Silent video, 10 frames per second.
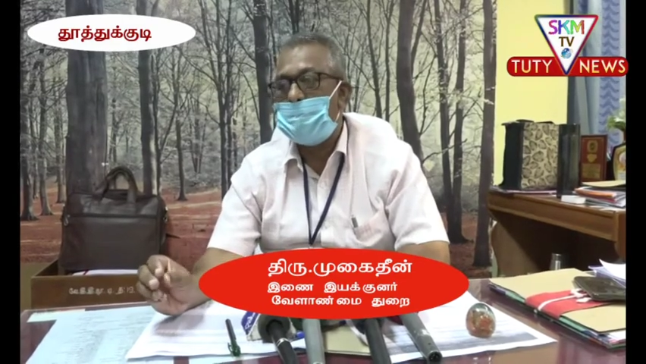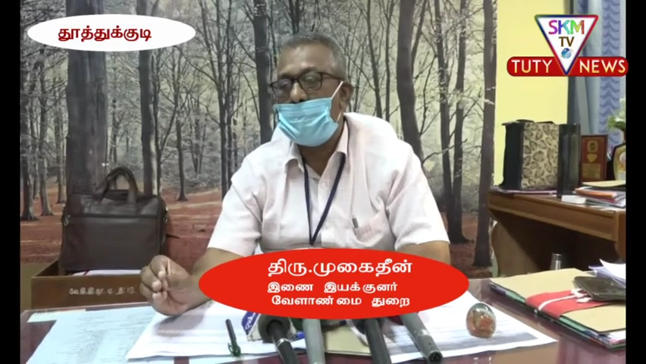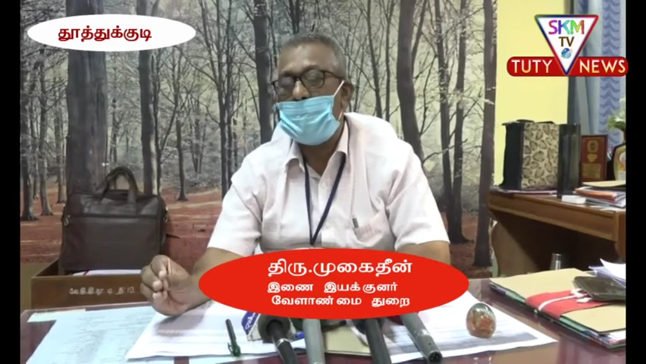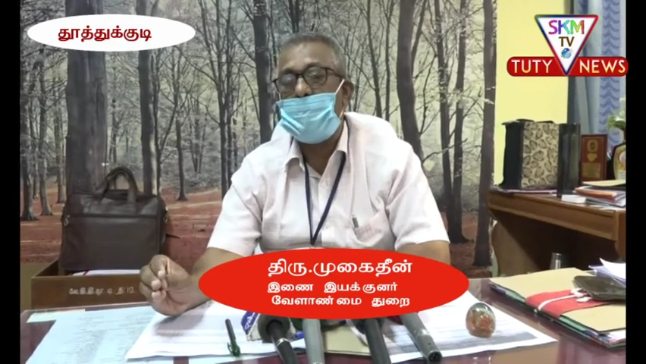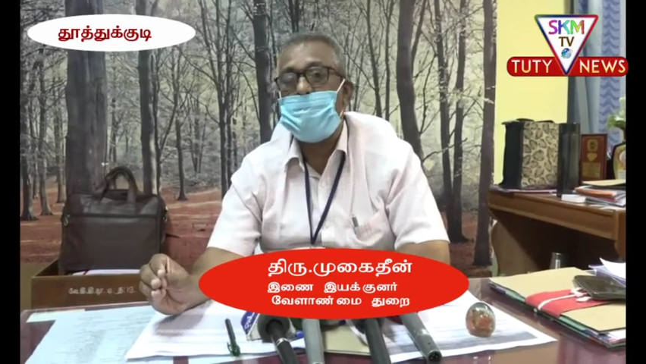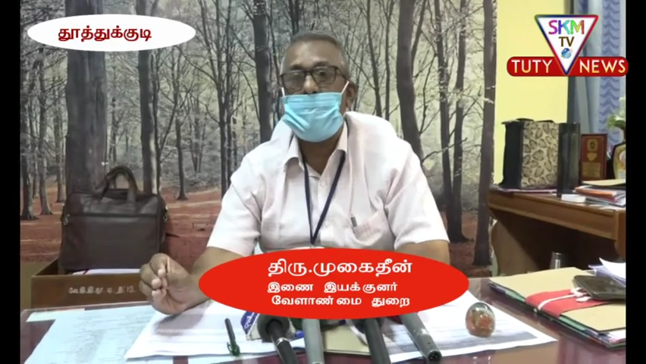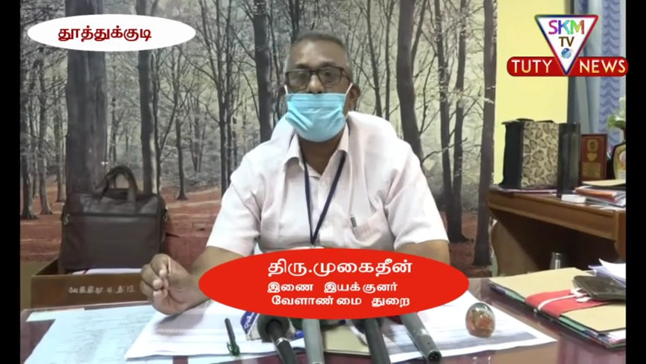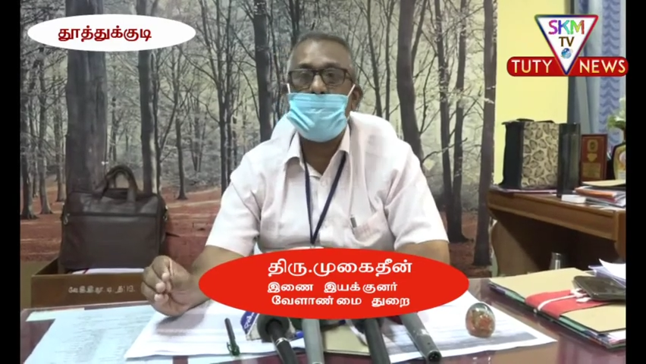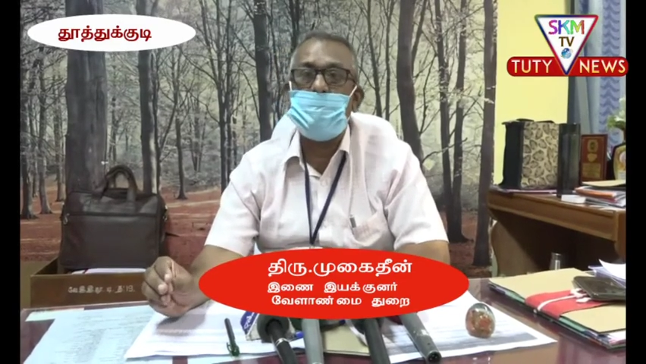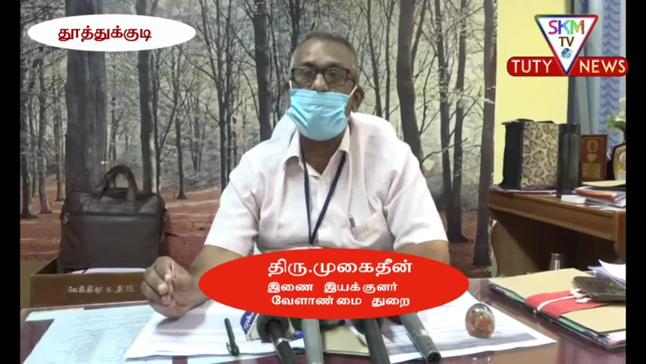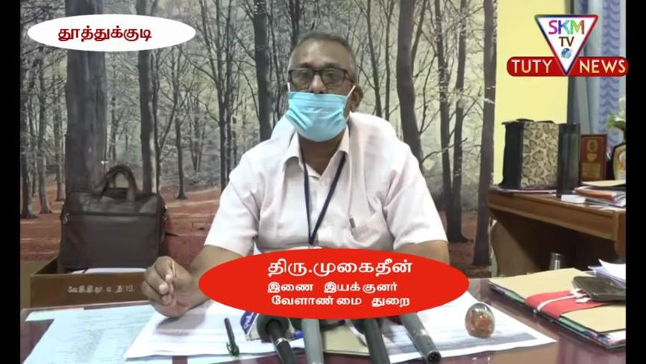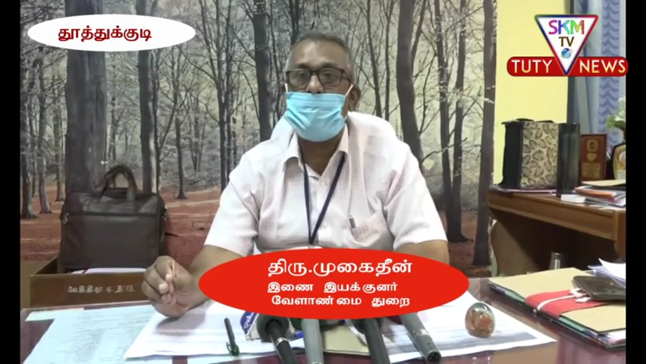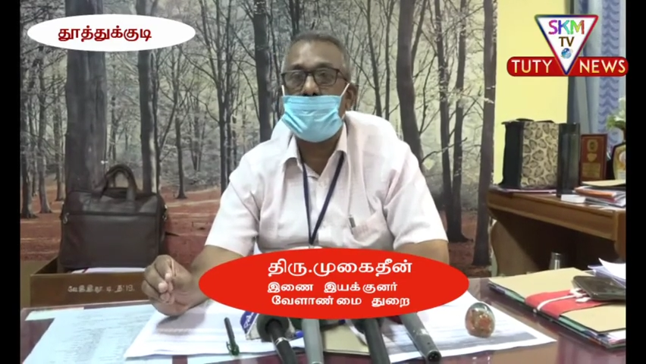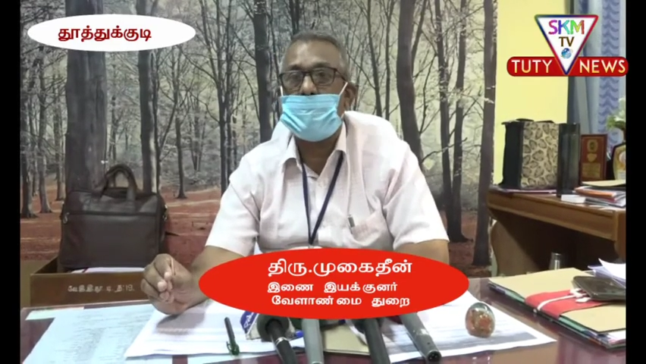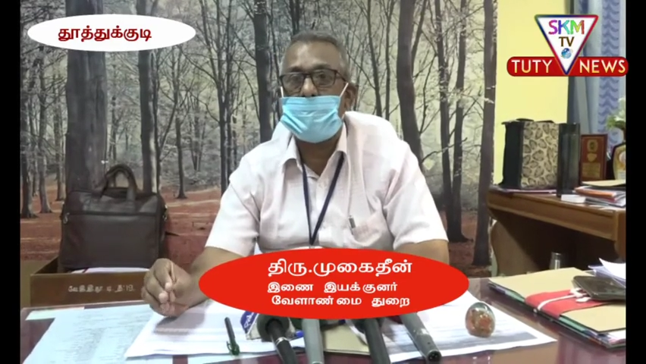வேளாண்மை
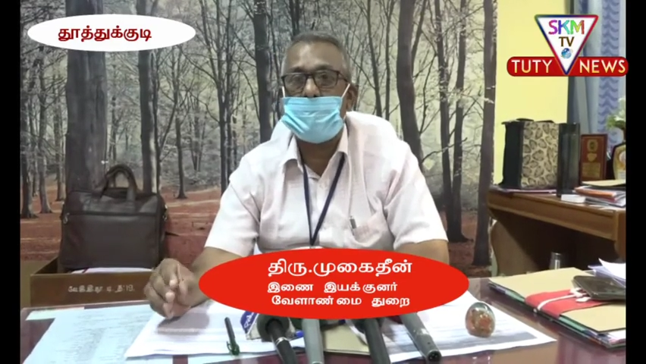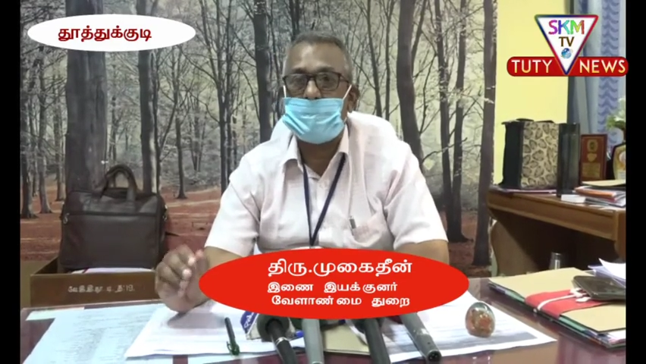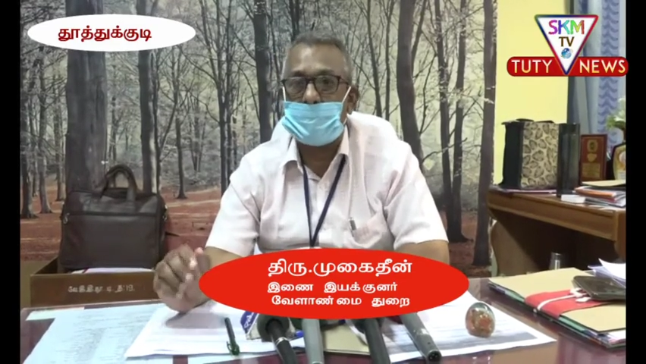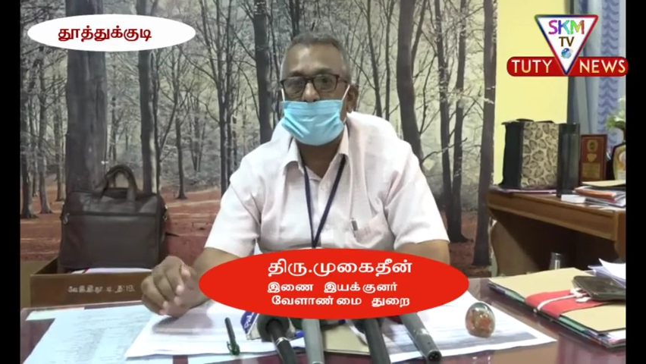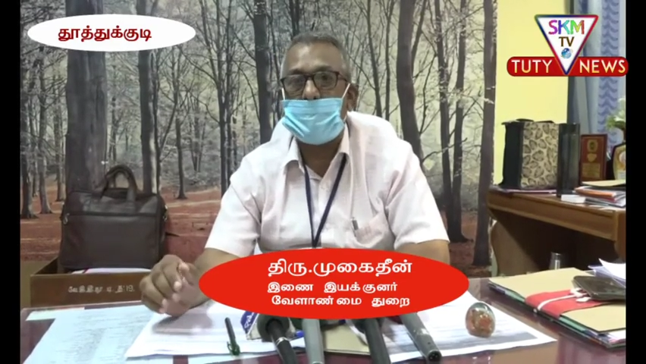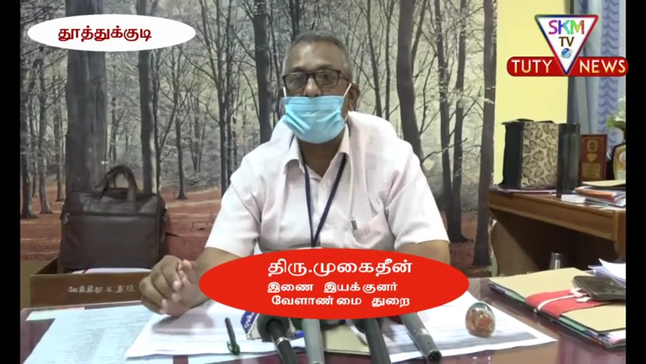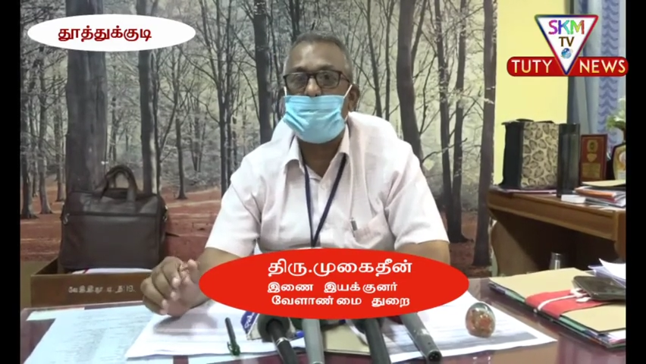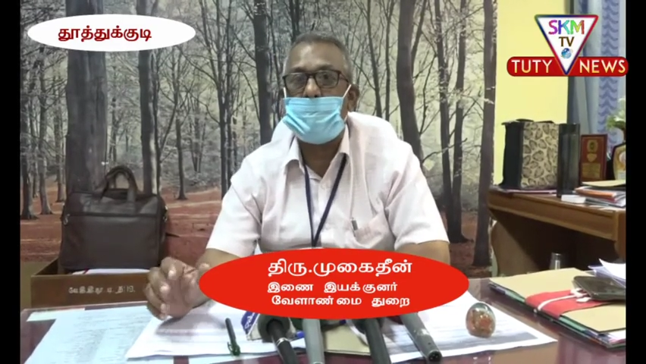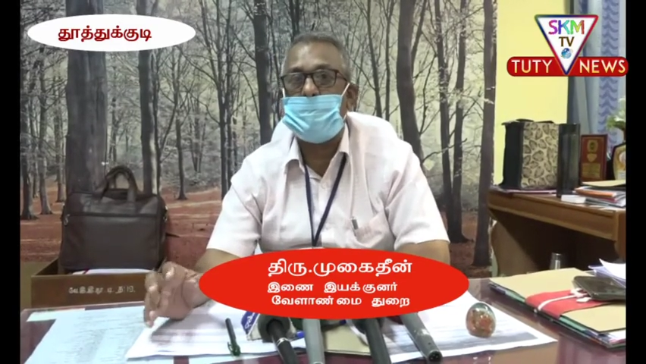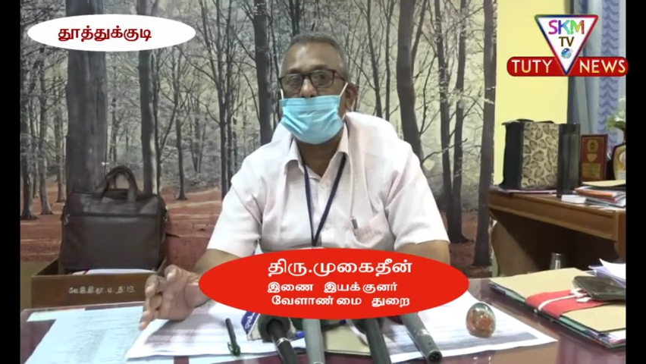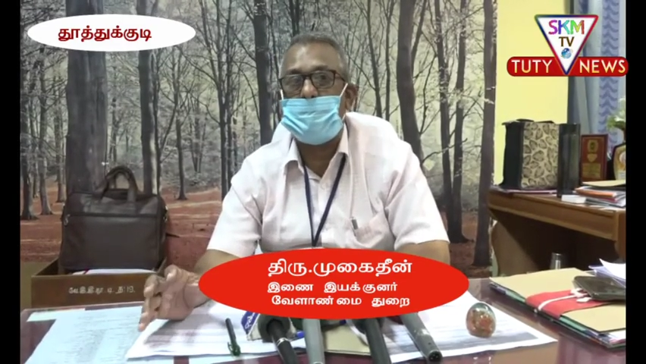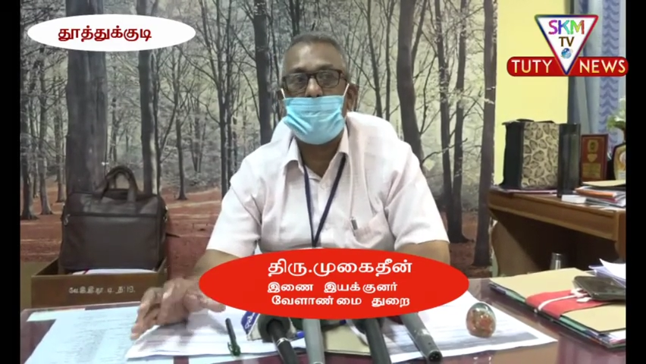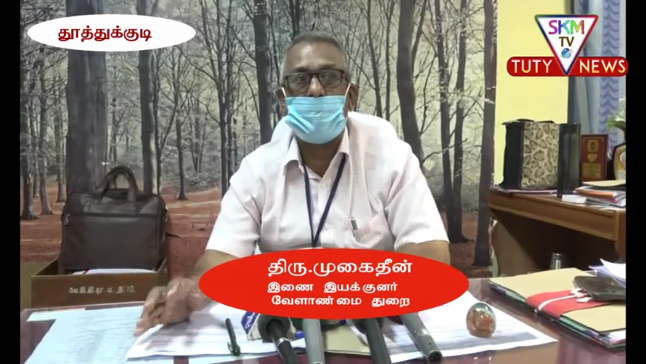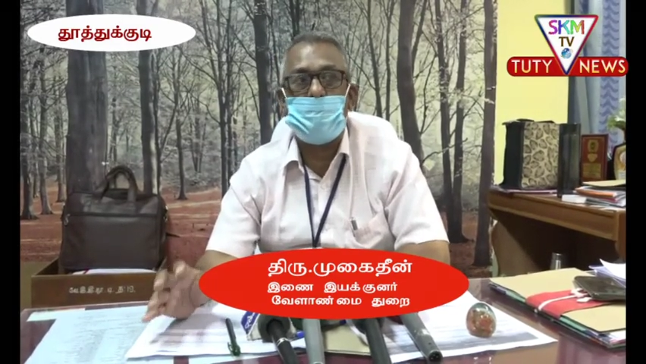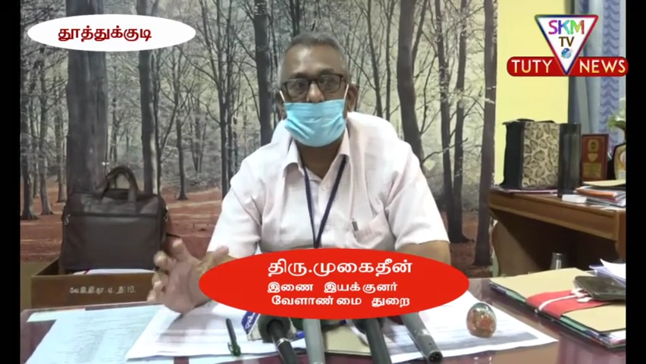உதவி இயக்குனர் தரக்கட்டுப்பாடு
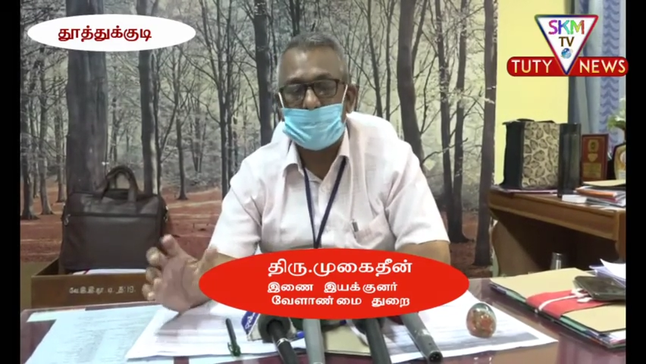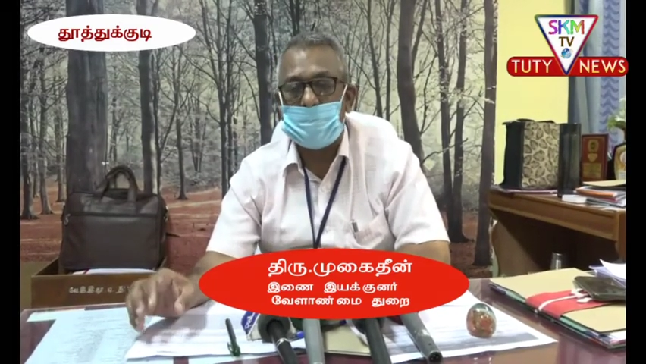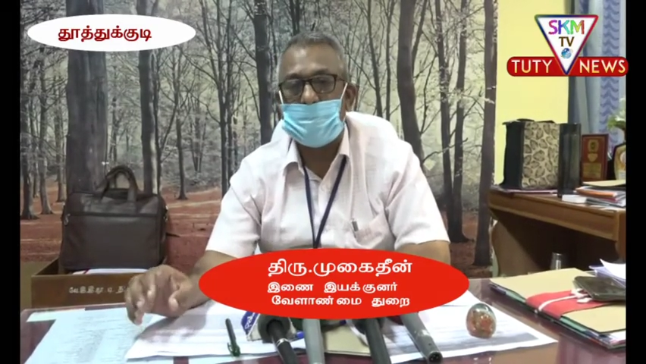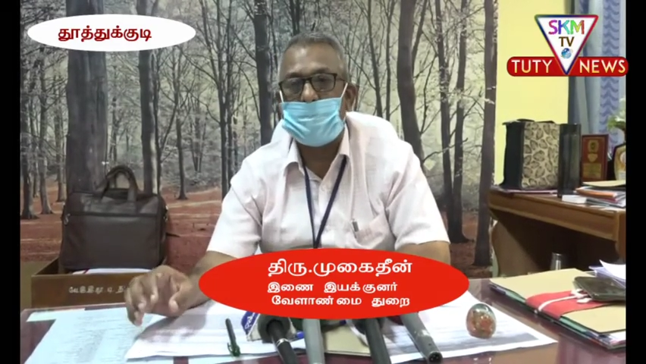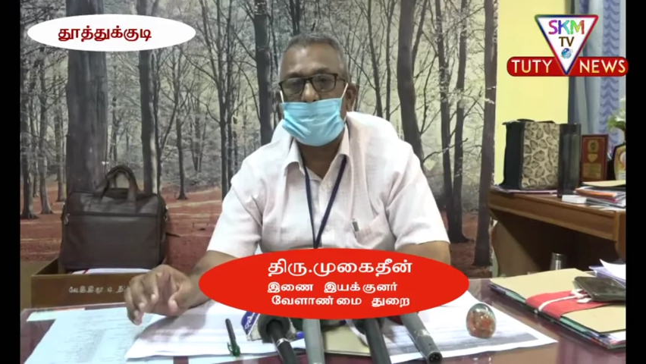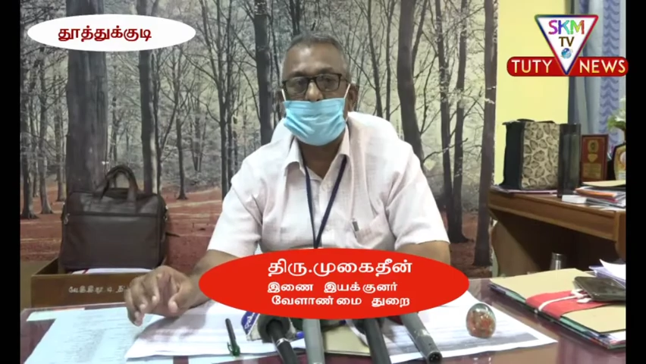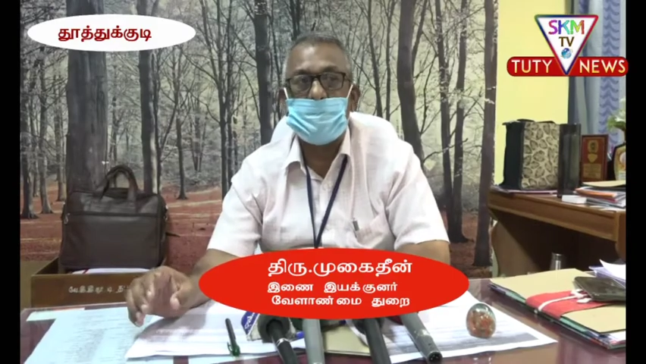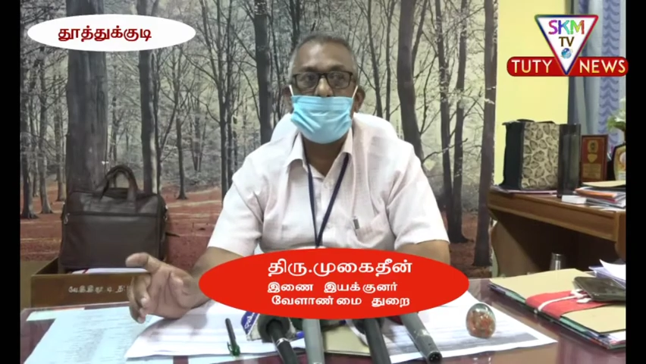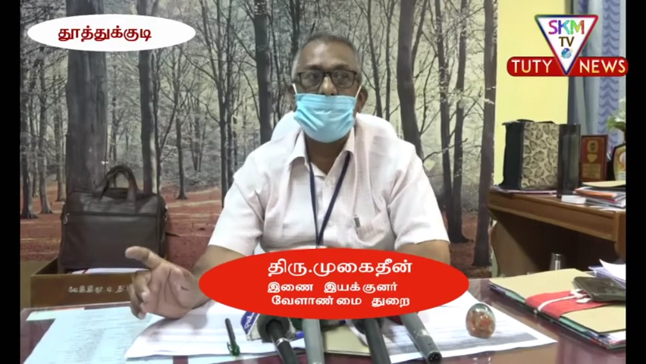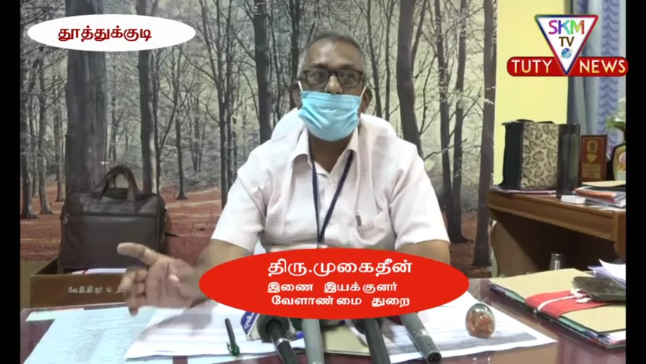தலைமையில் ஒரு டீம் அமைச்சு